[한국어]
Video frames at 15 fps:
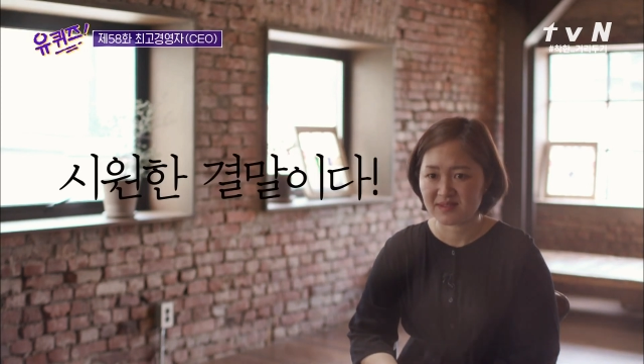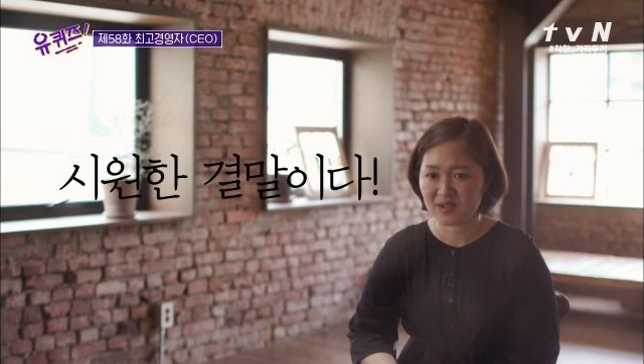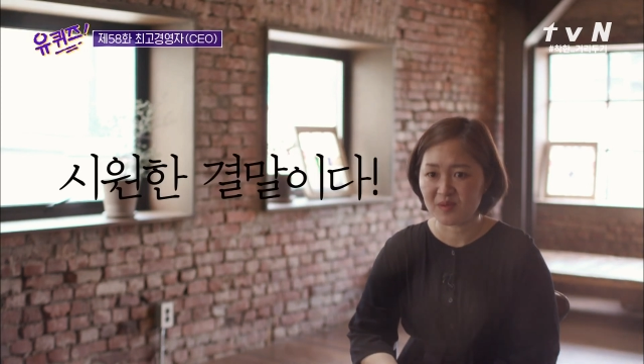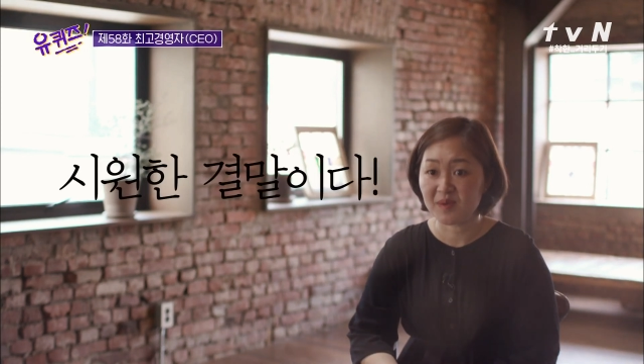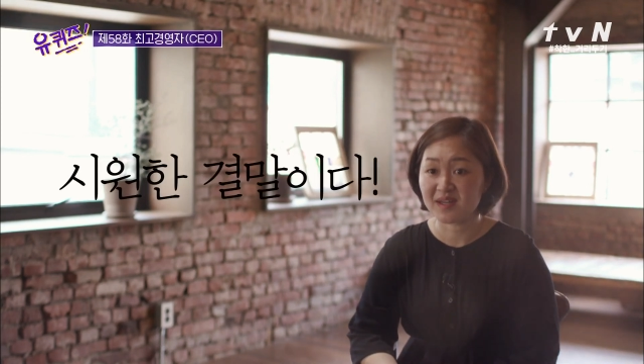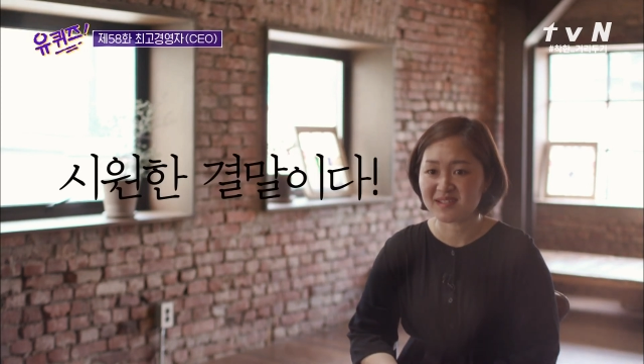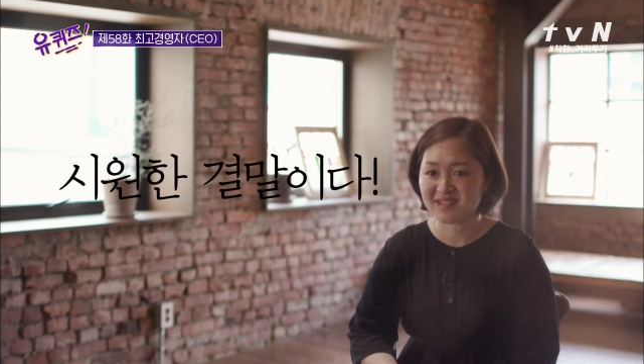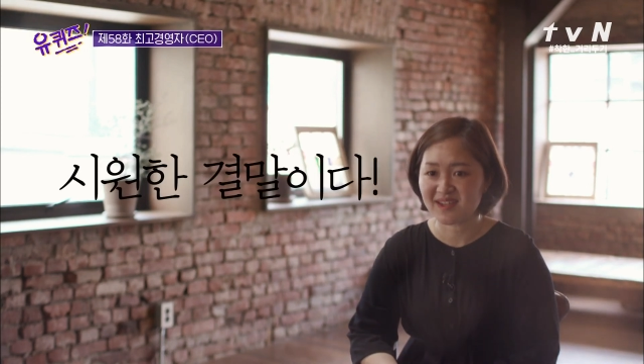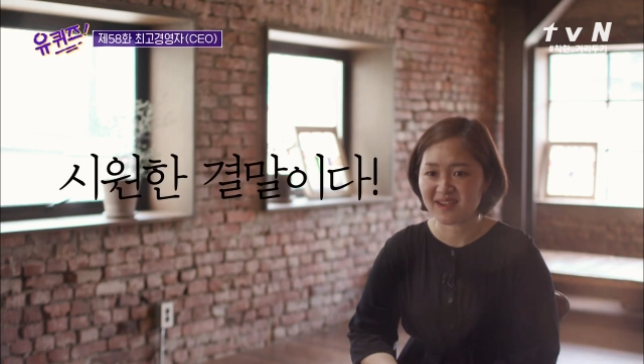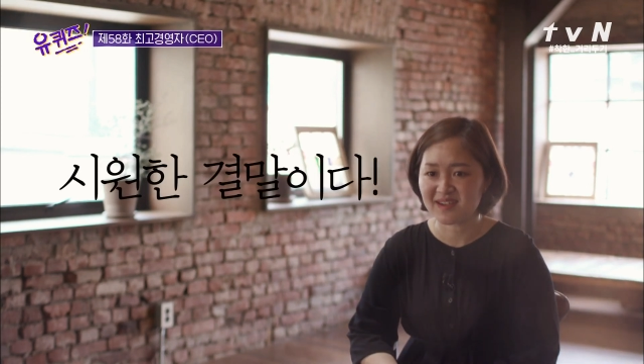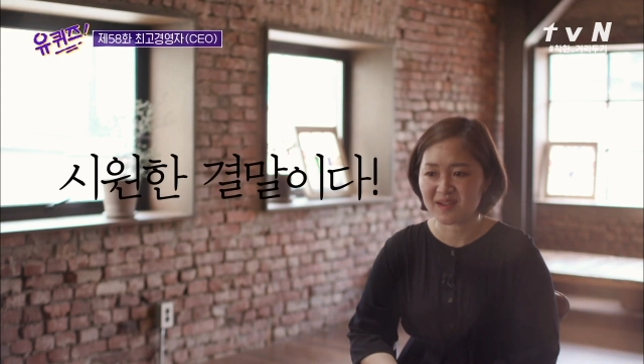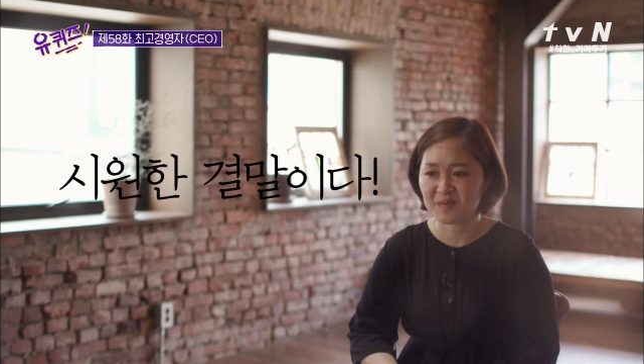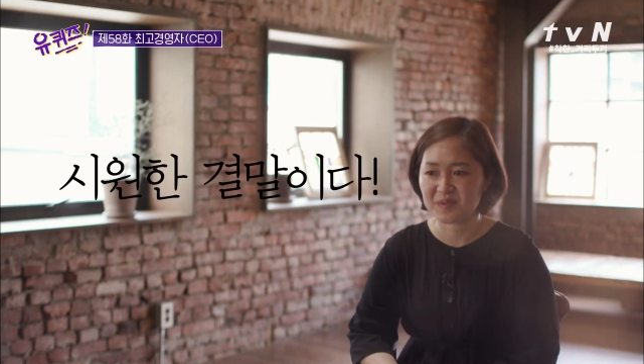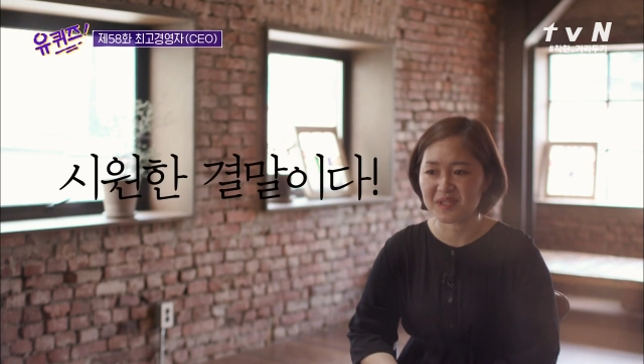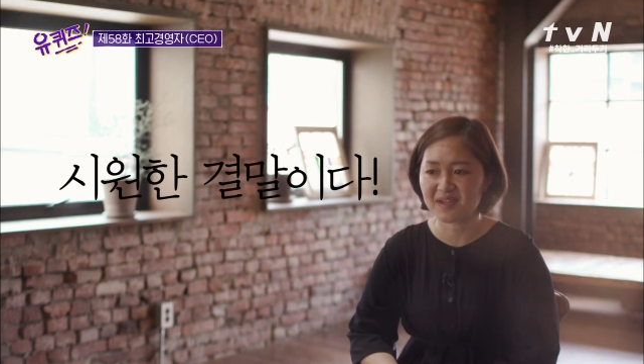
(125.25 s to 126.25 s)

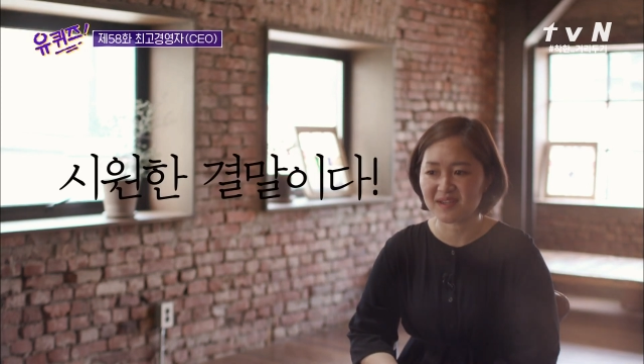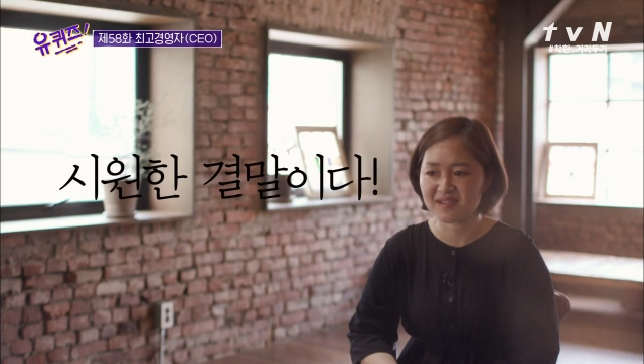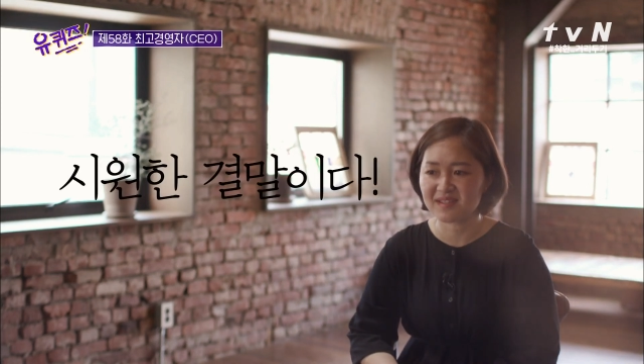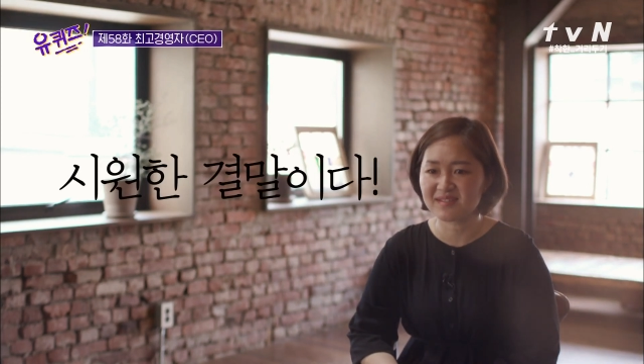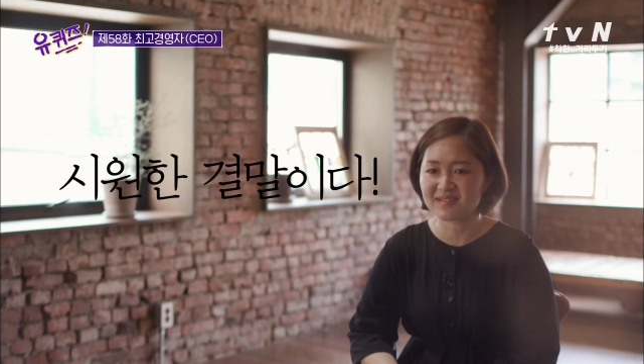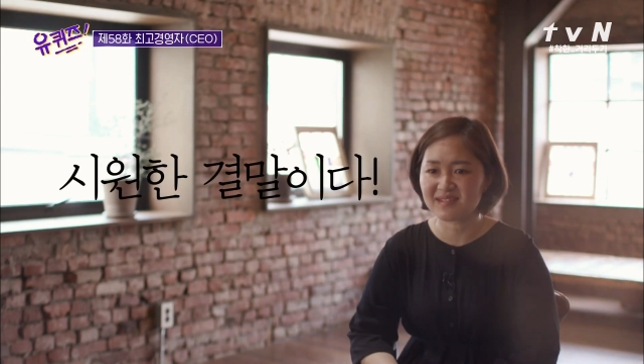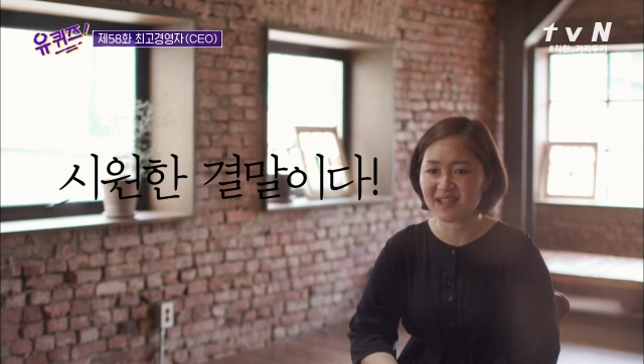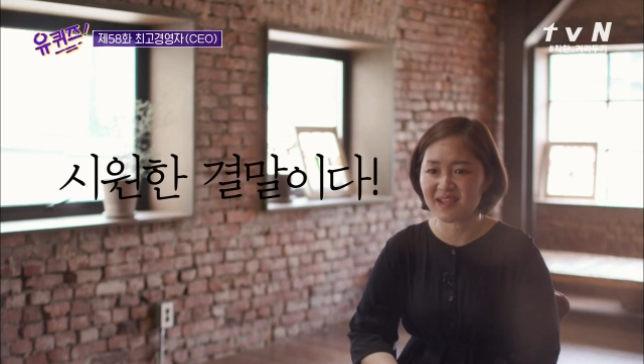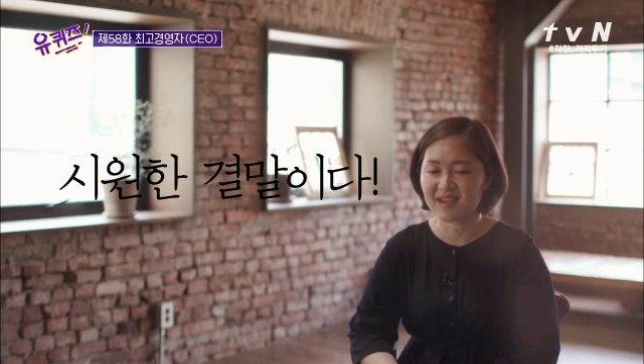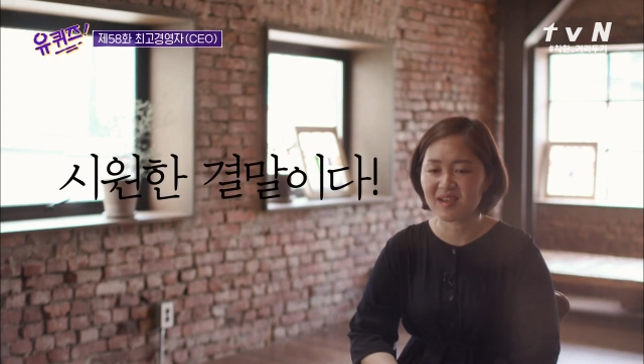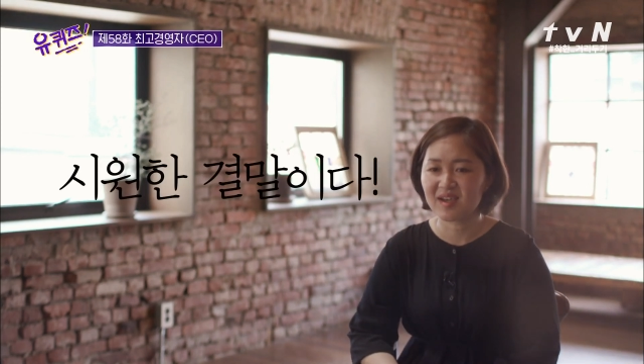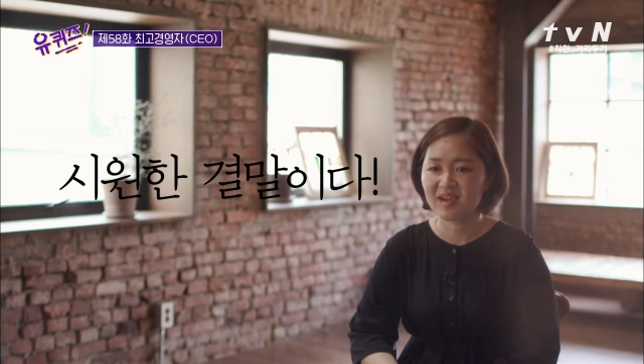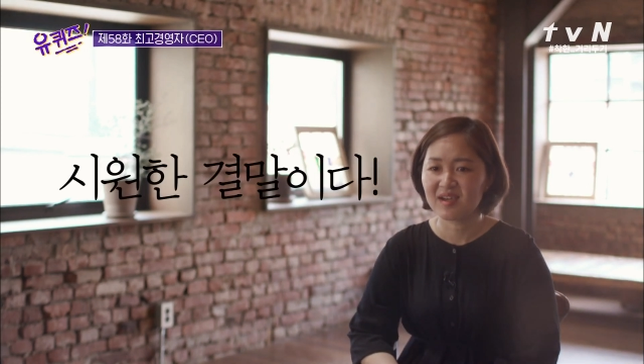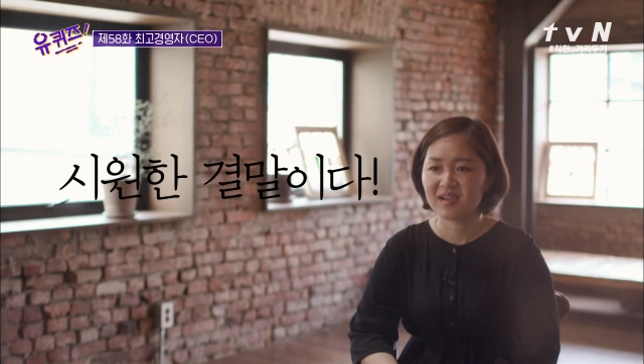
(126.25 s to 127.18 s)
결말이다라고 생각을 했는데